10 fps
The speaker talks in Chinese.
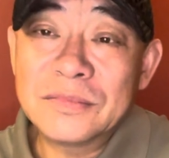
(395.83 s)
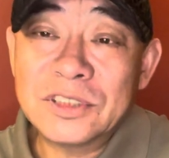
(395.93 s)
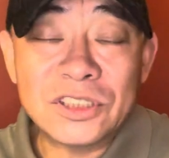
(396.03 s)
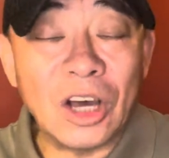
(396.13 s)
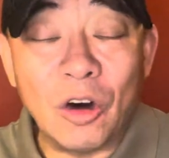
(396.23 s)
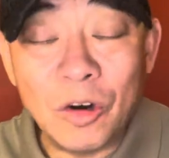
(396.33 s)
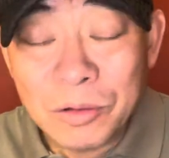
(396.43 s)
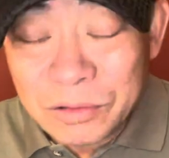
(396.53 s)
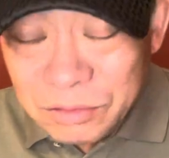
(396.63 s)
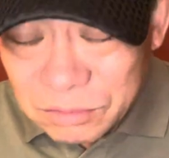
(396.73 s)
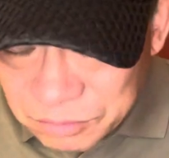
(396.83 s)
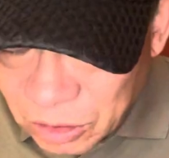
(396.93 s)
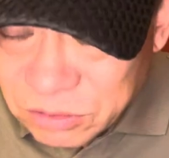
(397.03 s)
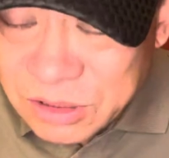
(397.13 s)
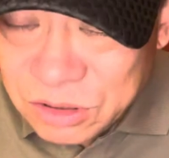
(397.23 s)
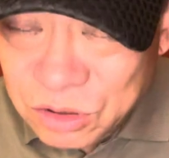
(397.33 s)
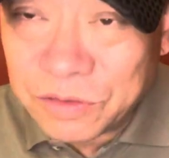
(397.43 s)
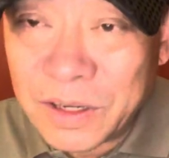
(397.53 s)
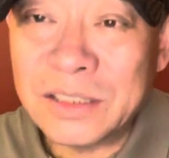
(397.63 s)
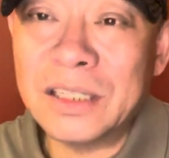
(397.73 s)
早，毛主席就
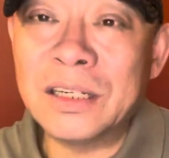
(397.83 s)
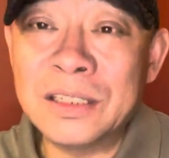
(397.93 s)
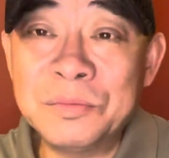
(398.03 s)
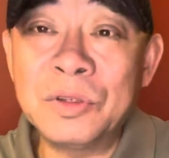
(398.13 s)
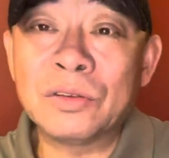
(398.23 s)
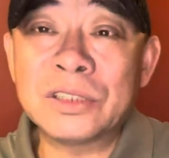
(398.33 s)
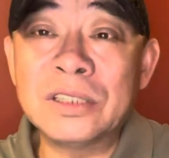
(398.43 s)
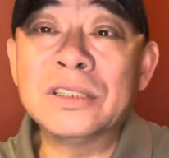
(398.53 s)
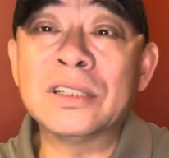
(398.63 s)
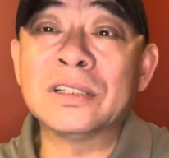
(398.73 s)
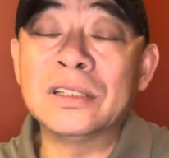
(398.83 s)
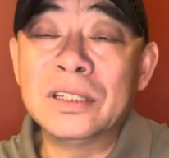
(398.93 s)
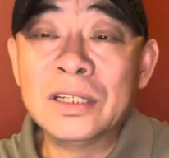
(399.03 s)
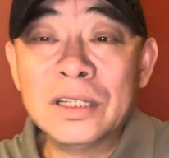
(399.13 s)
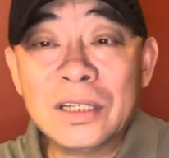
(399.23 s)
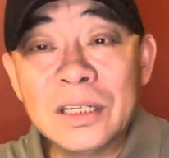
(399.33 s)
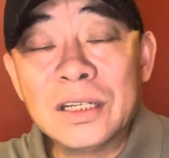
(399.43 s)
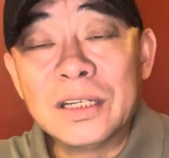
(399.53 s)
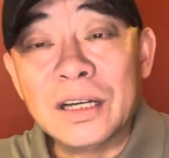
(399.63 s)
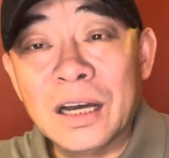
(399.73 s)
发现了林彪身上的
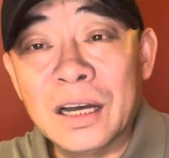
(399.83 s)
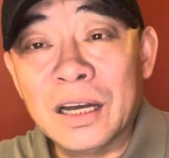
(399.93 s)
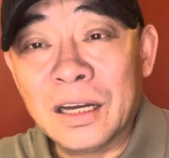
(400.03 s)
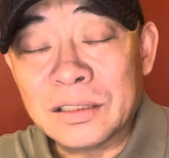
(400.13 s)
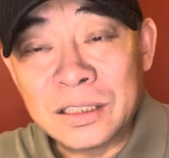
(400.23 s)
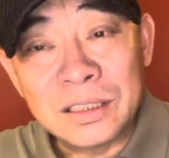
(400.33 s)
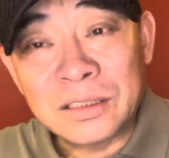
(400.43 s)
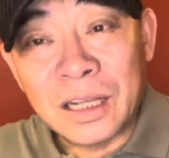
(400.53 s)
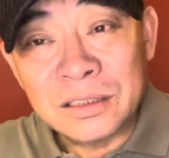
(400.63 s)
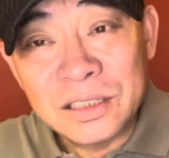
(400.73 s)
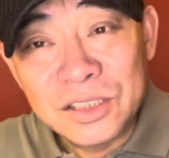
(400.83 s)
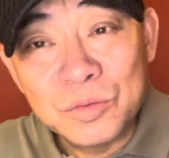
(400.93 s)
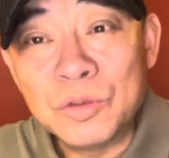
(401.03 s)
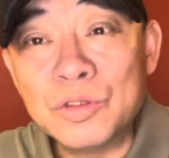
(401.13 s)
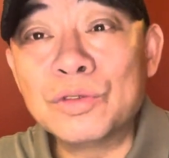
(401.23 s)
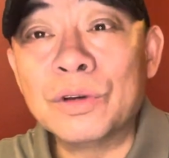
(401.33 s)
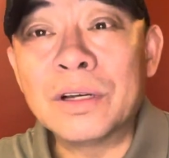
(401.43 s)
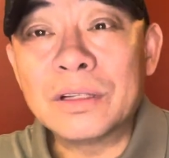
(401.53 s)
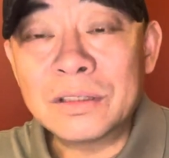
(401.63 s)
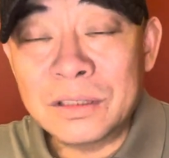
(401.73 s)
啊，这个党政军民
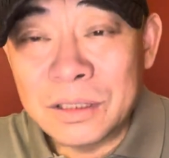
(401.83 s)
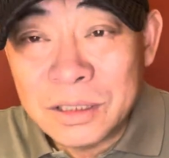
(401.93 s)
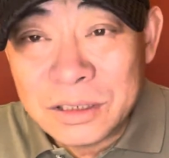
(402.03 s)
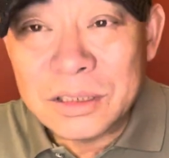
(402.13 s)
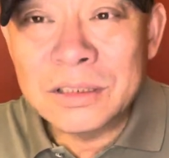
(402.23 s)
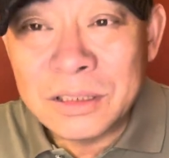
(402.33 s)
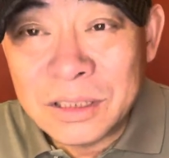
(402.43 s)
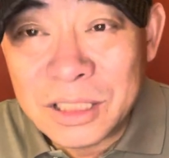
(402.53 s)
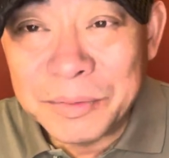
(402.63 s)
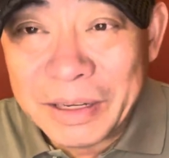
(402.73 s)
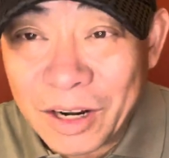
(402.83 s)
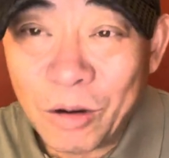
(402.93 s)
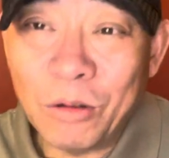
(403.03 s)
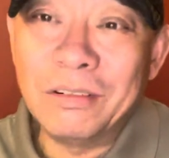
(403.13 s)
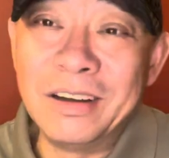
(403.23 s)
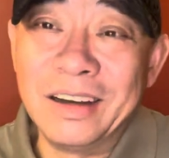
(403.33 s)
学，德智体美劳